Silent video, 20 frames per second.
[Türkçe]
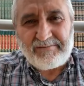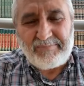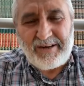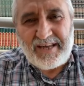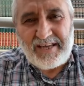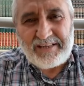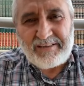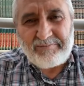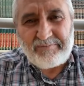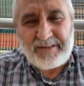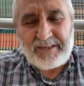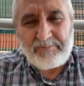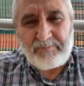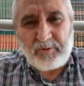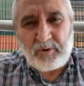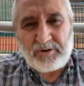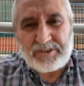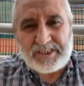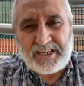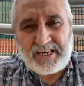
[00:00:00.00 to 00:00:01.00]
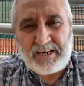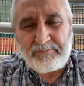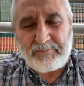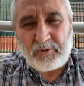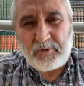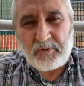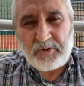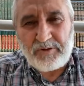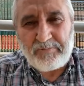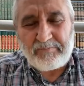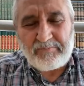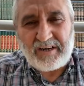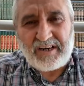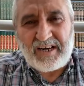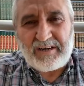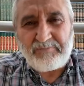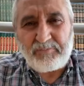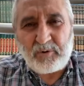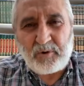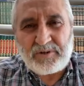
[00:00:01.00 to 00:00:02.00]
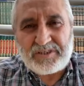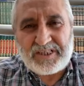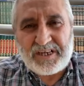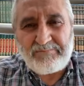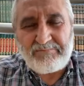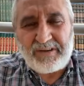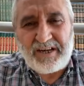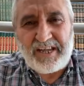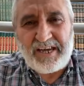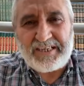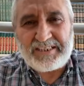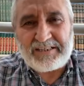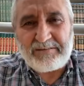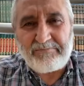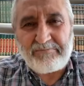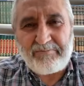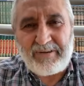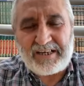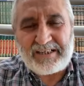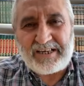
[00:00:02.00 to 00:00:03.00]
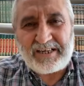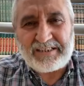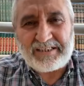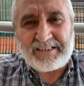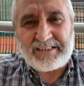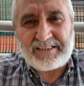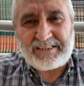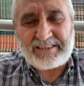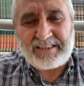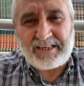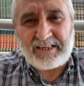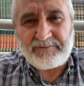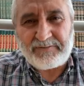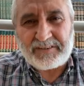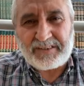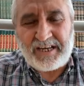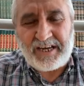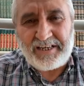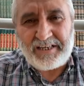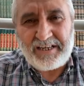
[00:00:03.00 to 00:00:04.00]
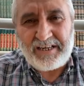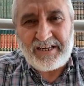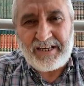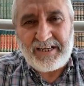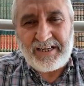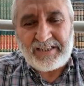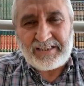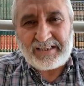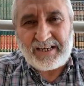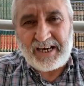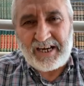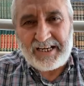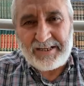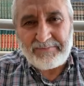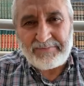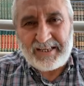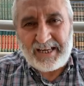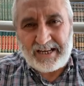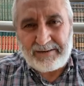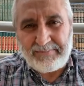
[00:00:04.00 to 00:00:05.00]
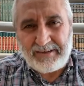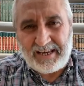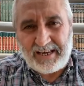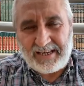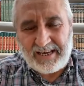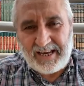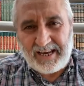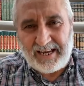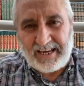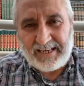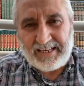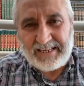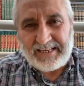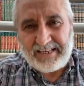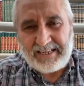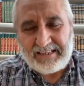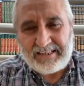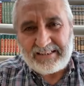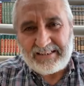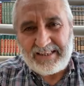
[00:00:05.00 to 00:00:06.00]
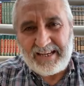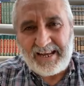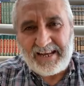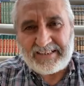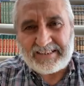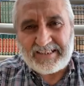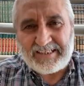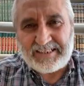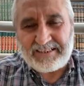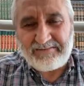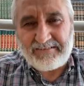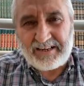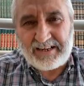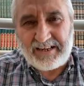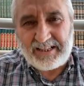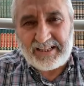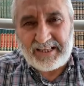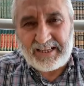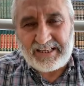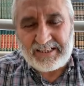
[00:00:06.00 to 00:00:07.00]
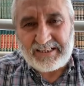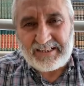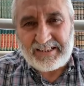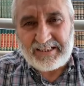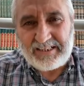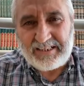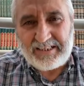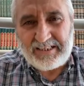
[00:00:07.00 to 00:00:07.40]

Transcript: Ben bir proje yapıyorum. E, proje Milli Eğitim Bakanlığı tarafından talim terbiyeye dilekçesi verildi.